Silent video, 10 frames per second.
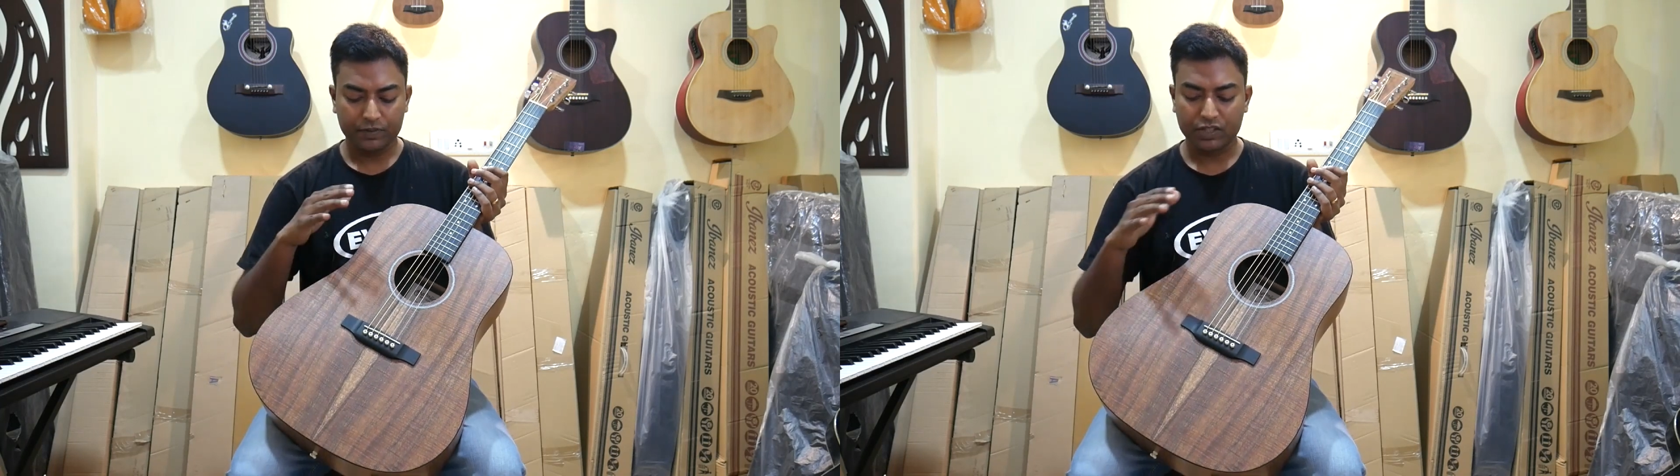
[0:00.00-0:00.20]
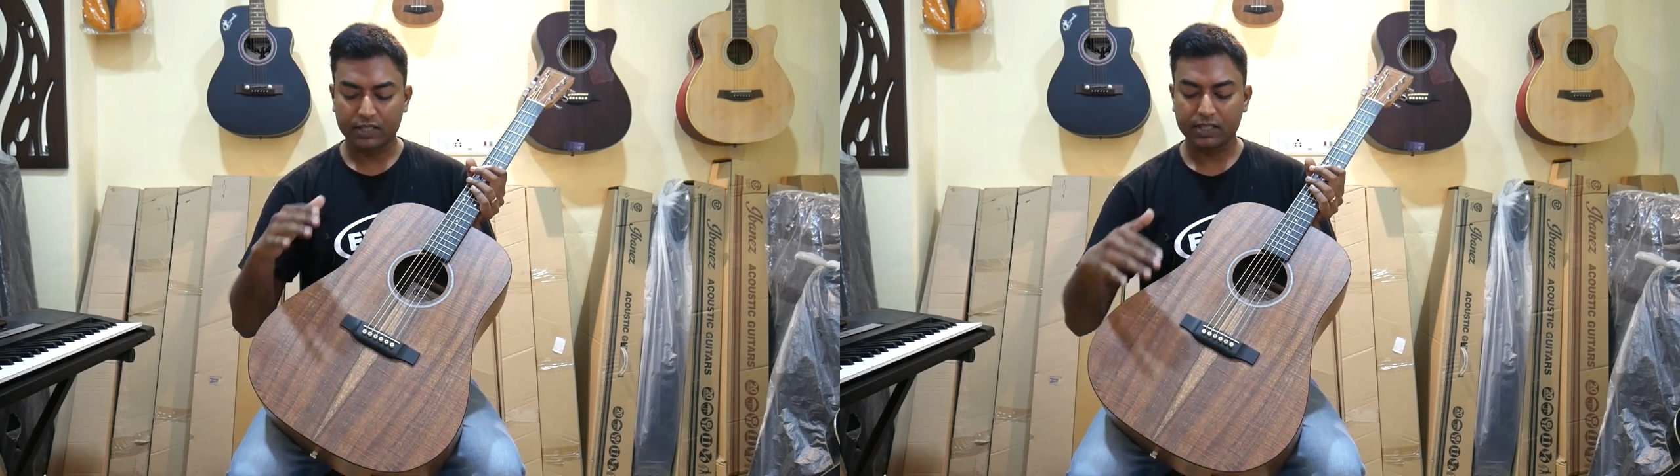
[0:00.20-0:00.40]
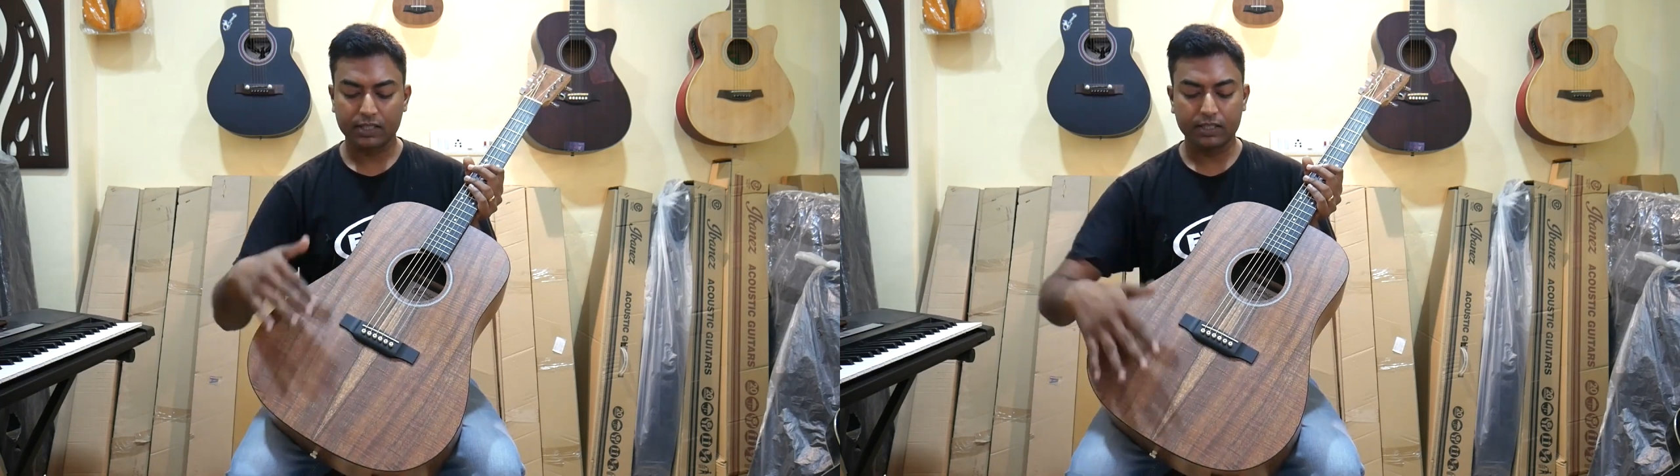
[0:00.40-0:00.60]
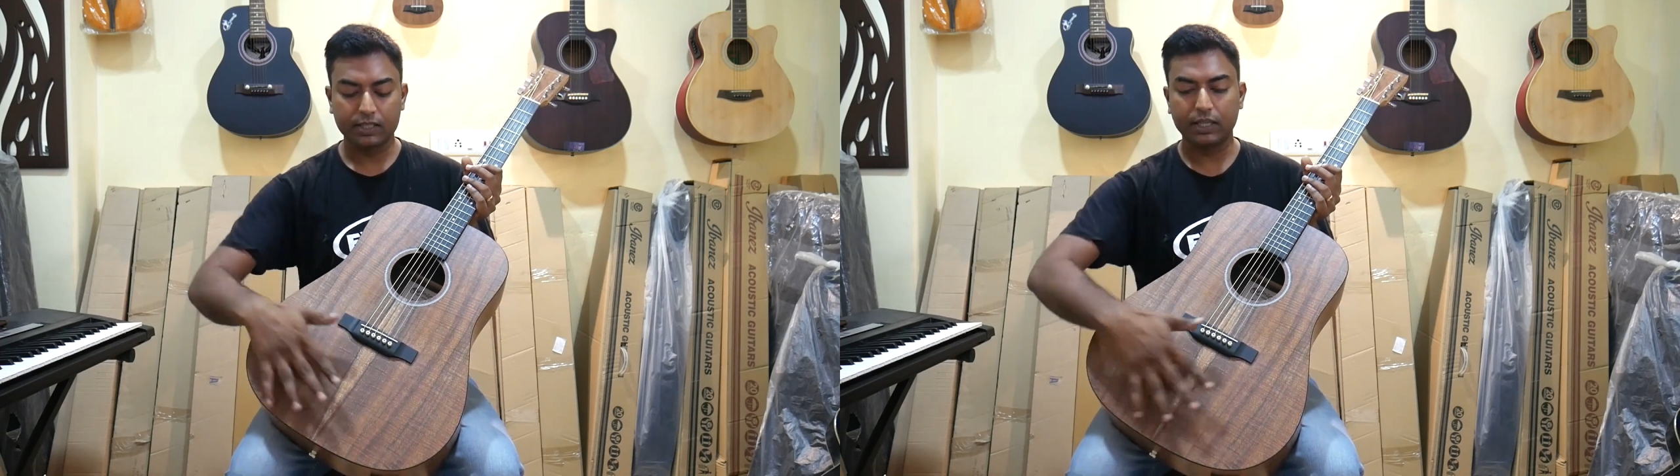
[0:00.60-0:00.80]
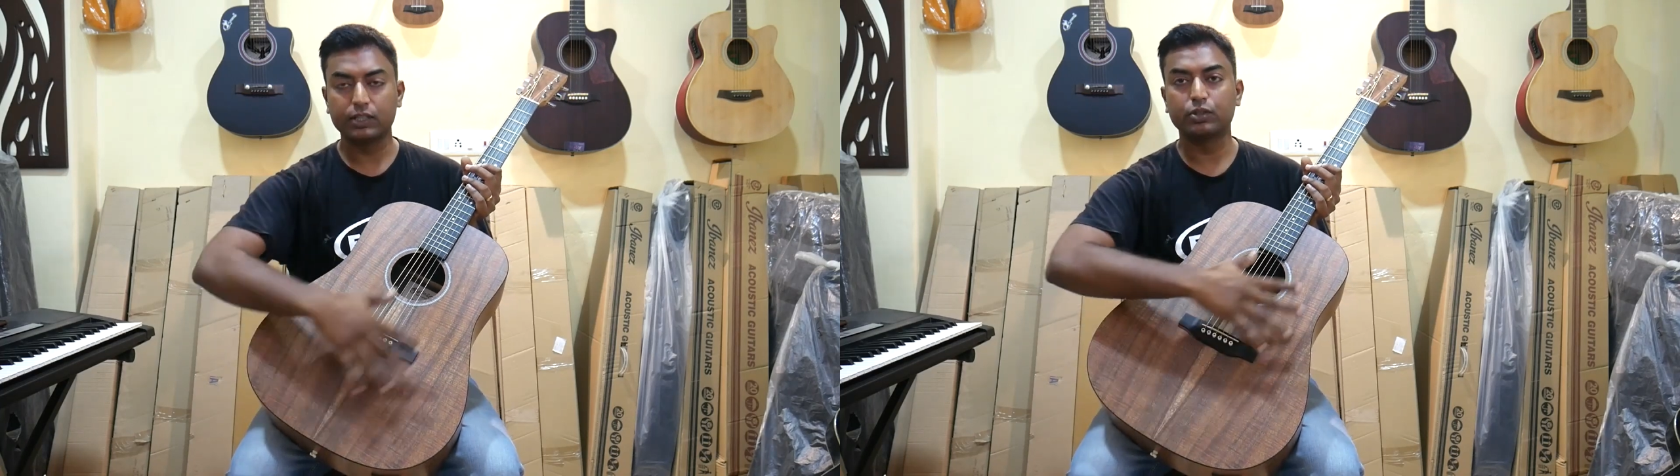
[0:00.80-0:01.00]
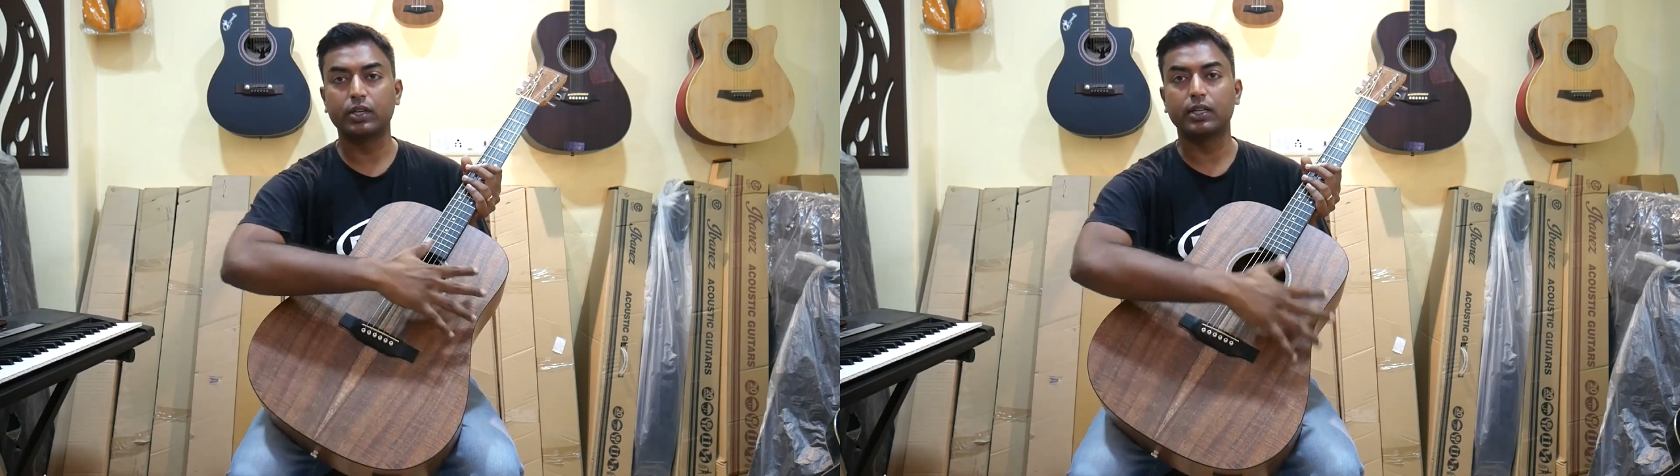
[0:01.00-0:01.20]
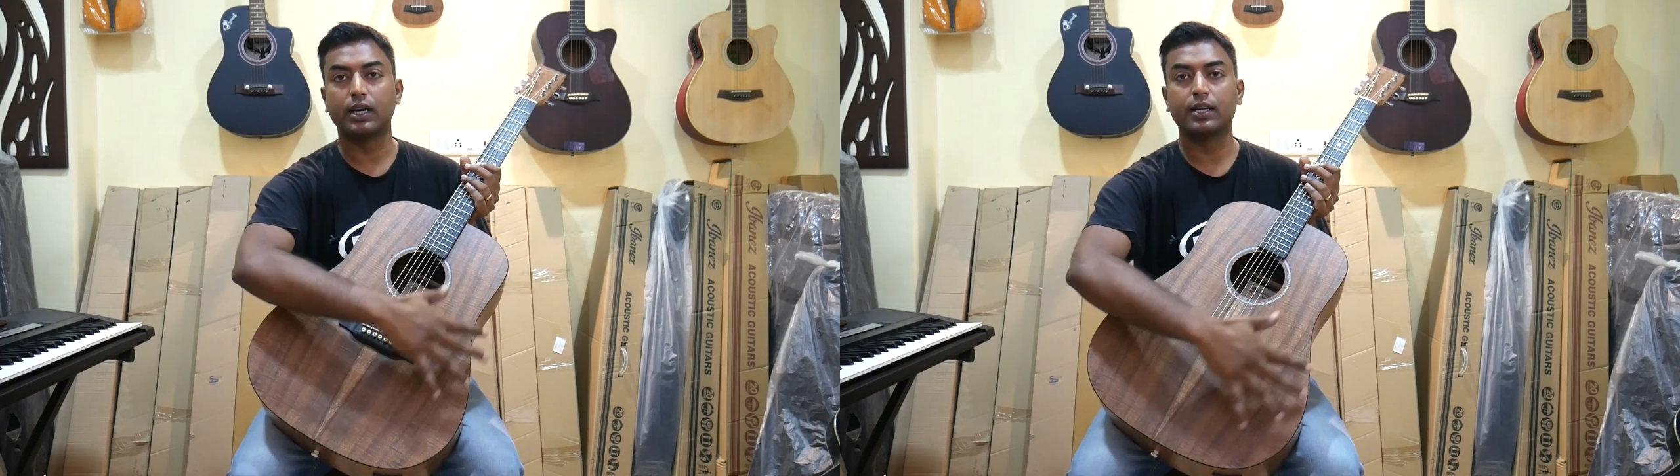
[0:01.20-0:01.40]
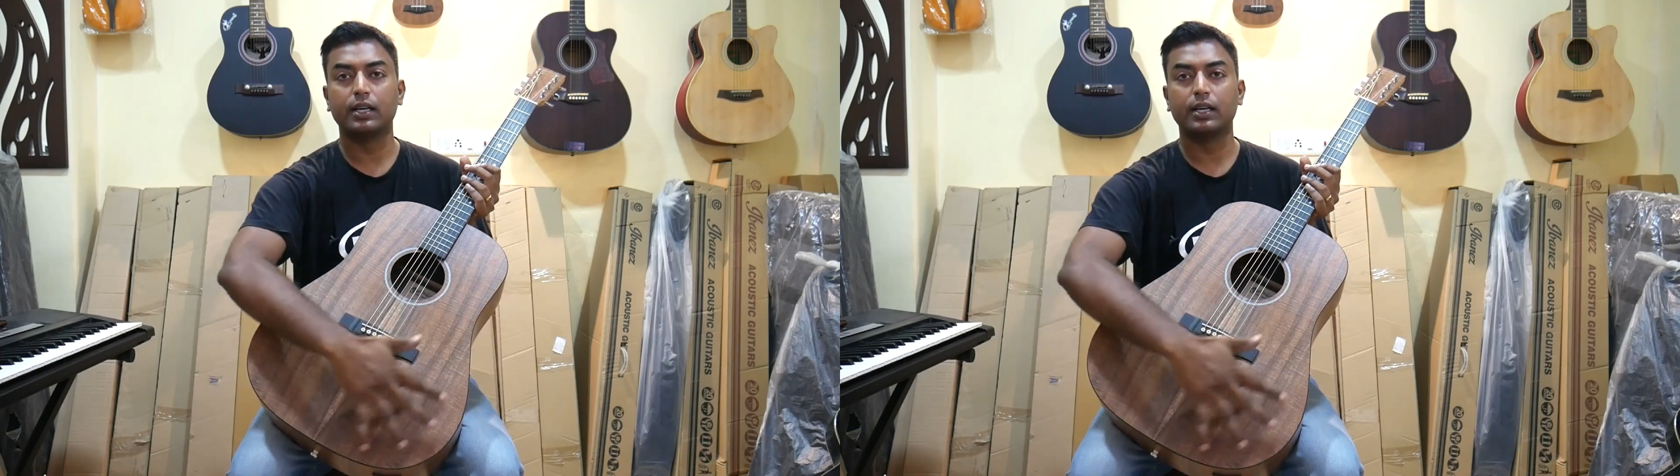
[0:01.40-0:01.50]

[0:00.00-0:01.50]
जैसे कि ये जो गिटार